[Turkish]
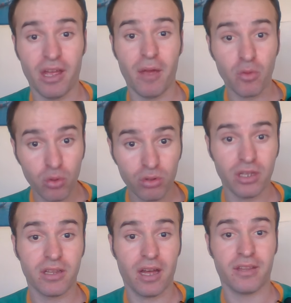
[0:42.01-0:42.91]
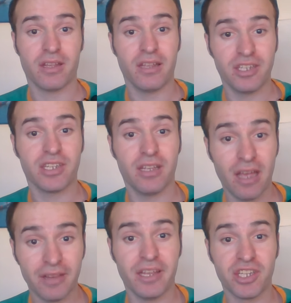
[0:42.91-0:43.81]
Hem kurt da dağdaki Dağı'ndaki
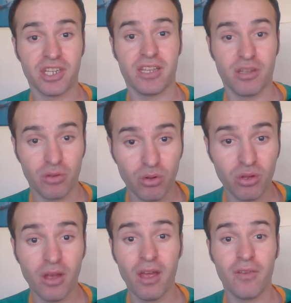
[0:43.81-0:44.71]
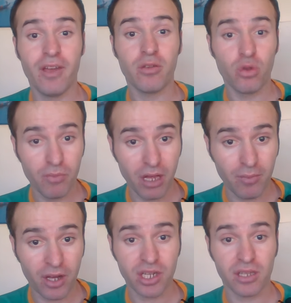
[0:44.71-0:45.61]
değişikleri güldü ve gülmeye
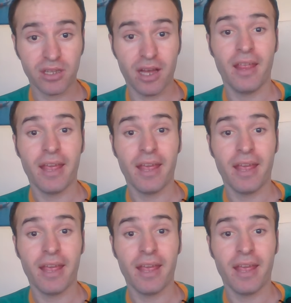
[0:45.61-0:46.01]
başladı Dağın.